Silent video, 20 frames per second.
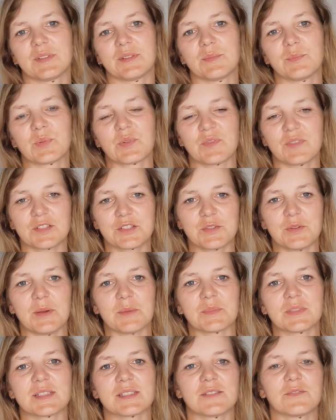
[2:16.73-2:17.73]
Y,
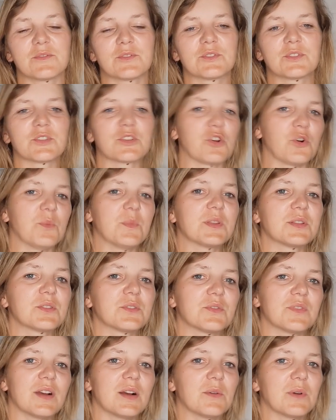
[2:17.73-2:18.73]
prowadziłam te zawody,
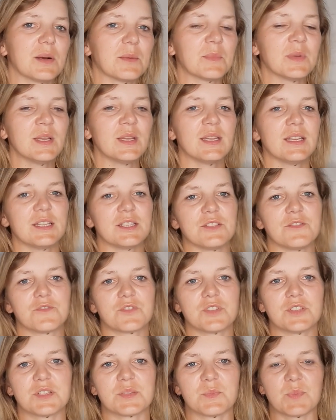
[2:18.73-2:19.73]
komentowałam,
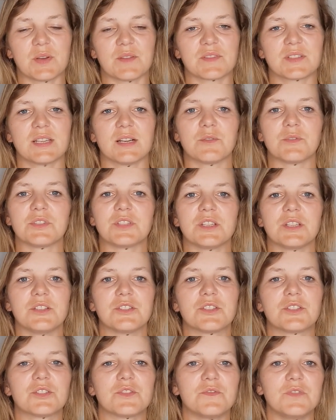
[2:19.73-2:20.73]
dziewczyny sprawdzały się i
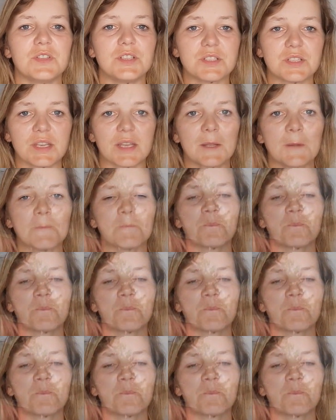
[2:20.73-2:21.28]
rzeczywiście